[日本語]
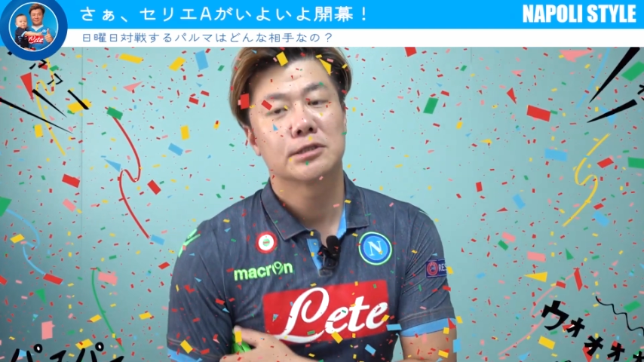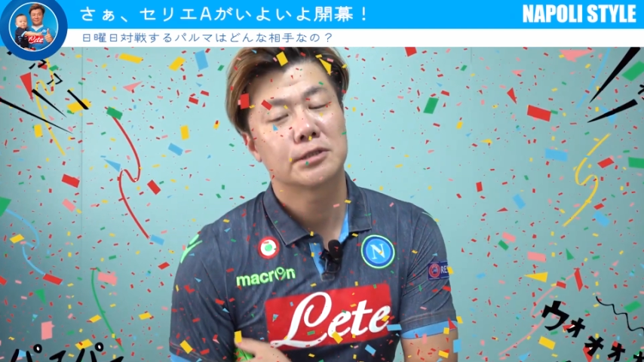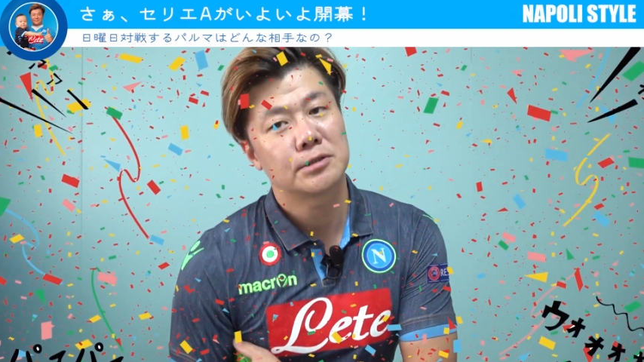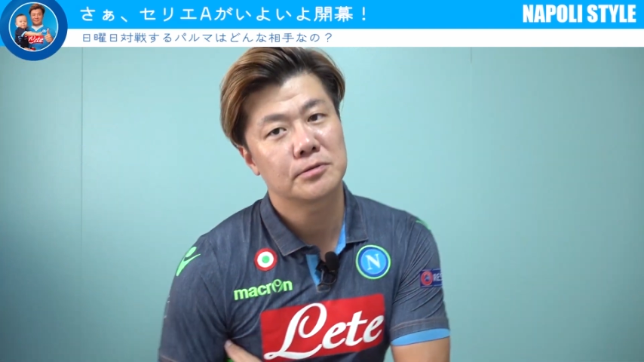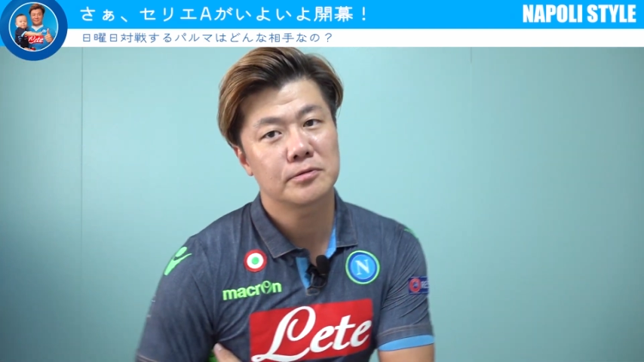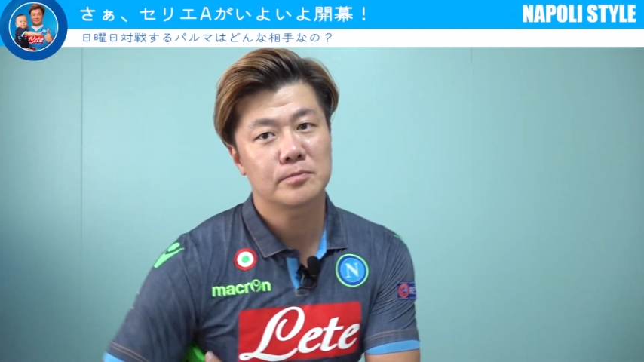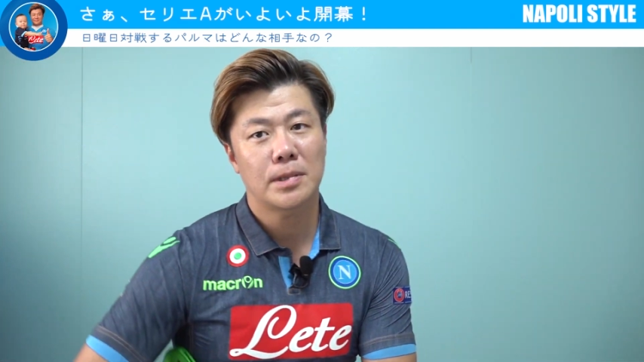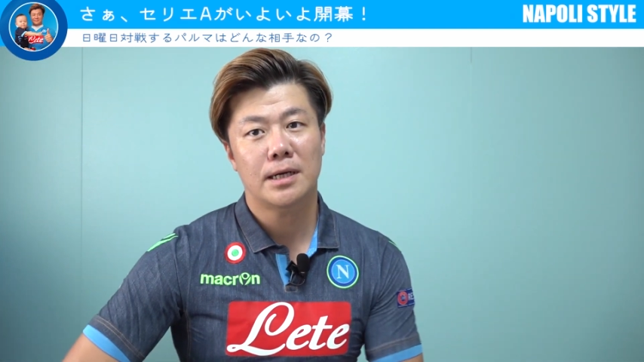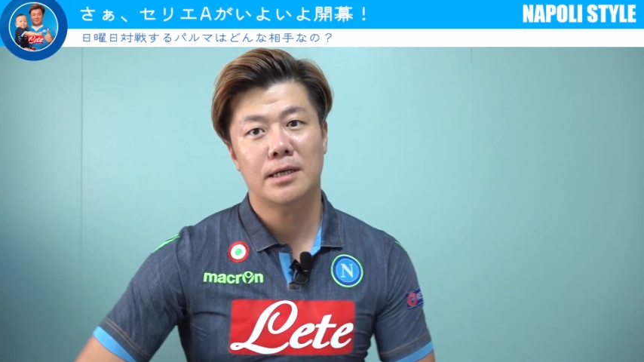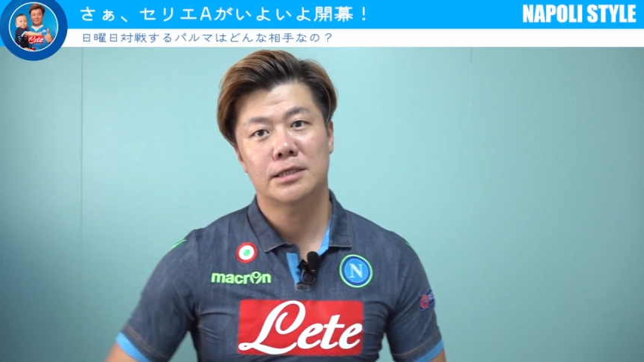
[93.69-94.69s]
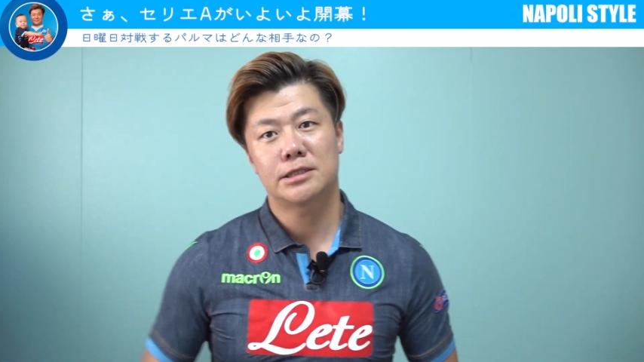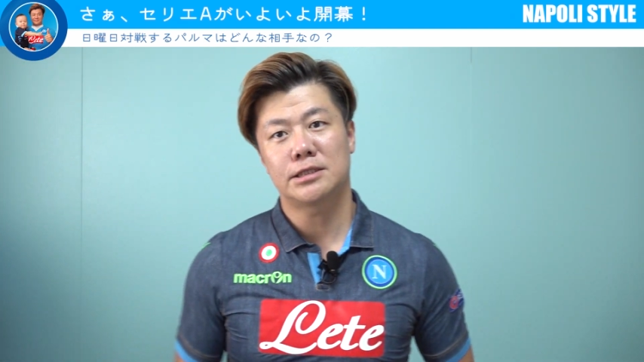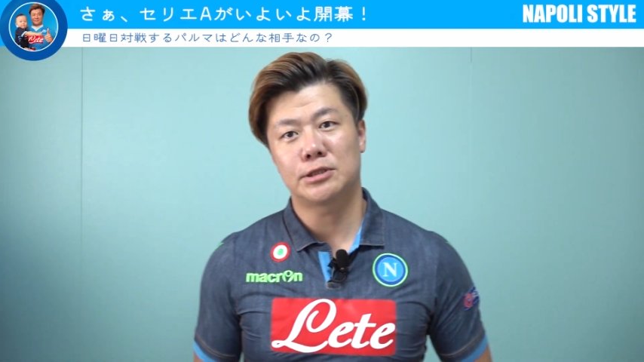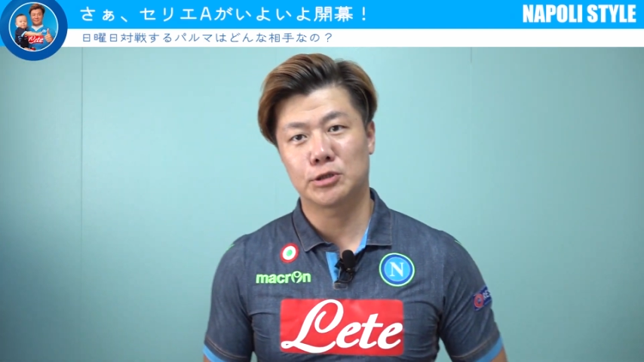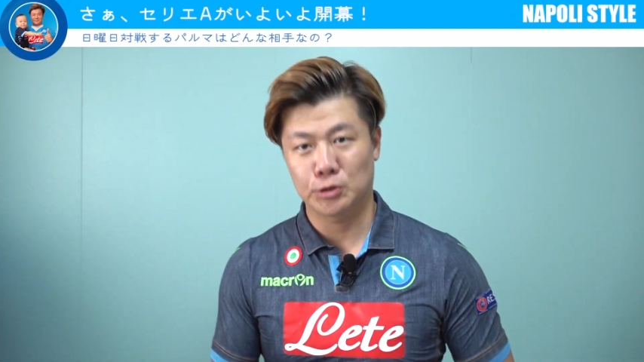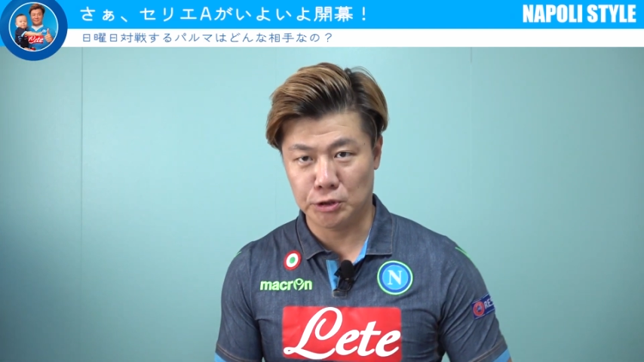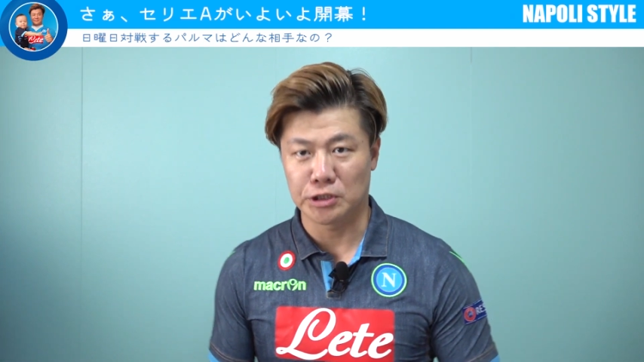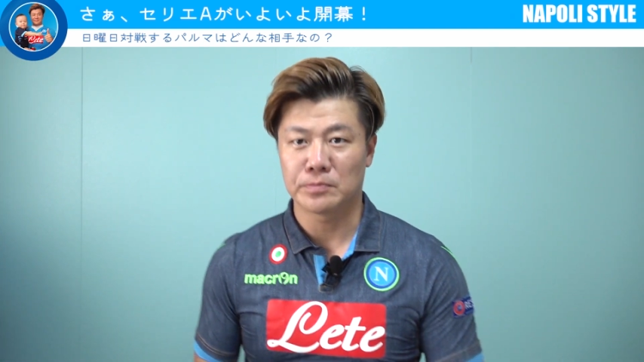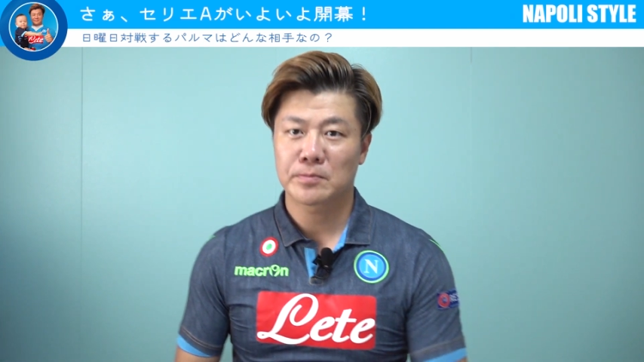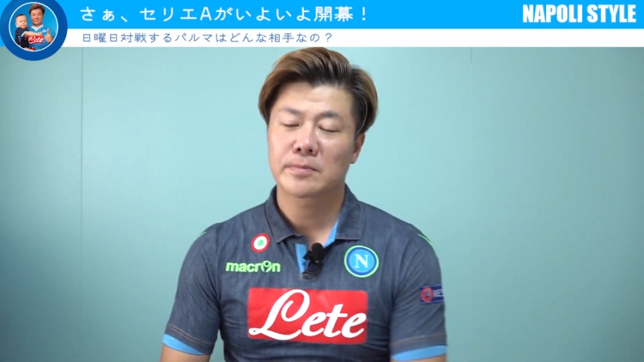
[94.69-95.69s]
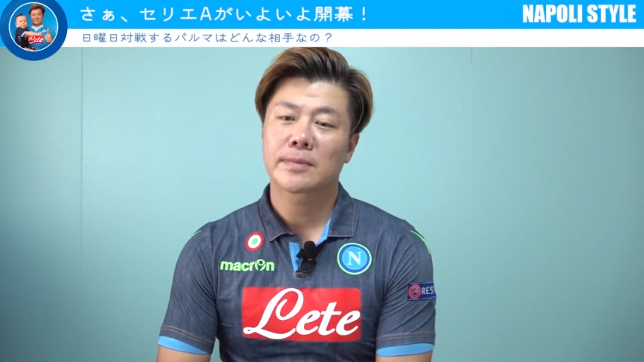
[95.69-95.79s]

素晴らしい数字